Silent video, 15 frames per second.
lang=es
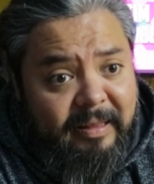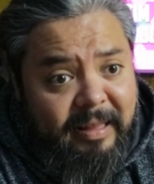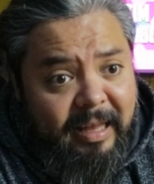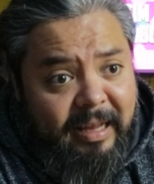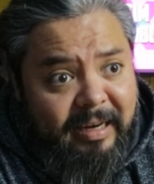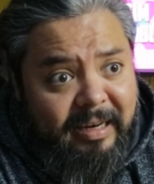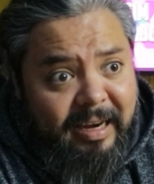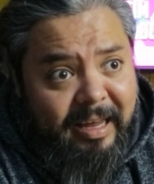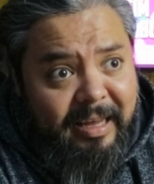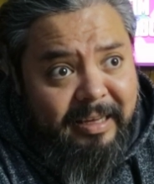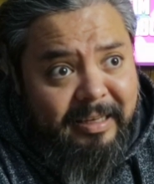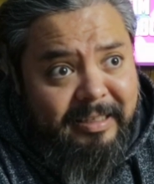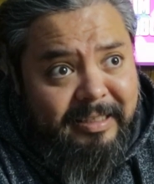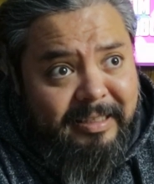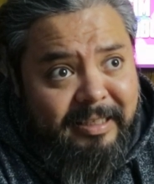dar
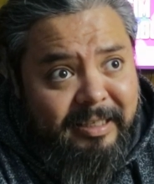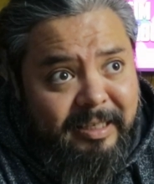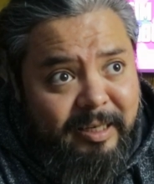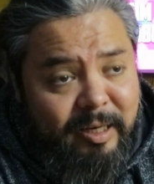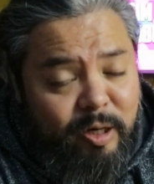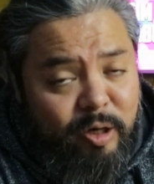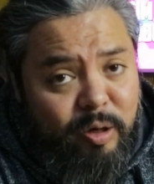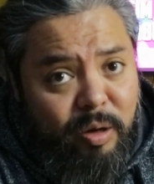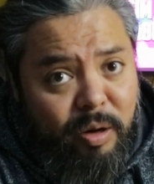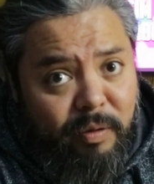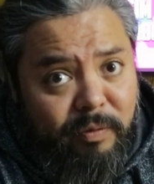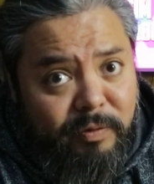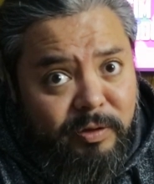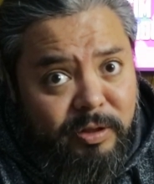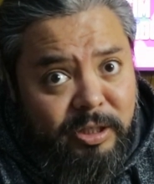likes,
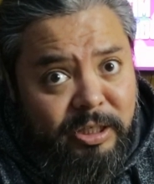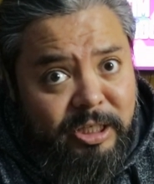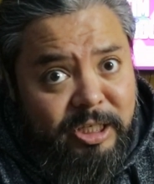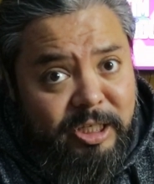Loves,